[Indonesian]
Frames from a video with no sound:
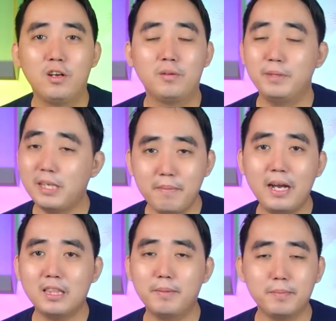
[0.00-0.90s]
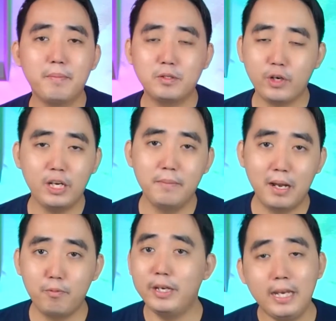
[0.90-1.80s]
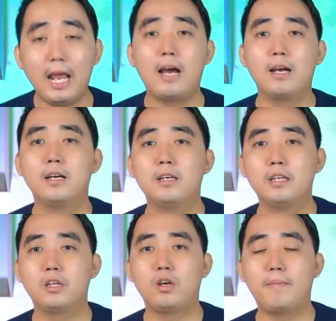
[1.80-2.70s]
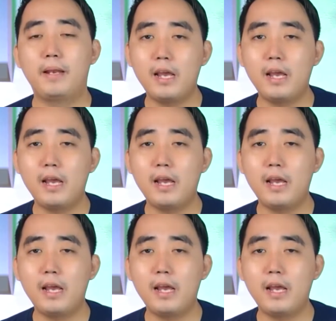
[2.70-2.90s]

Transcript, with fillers: Bisa banget teman-teman masukin dimanapun hilang gitu. Apalagi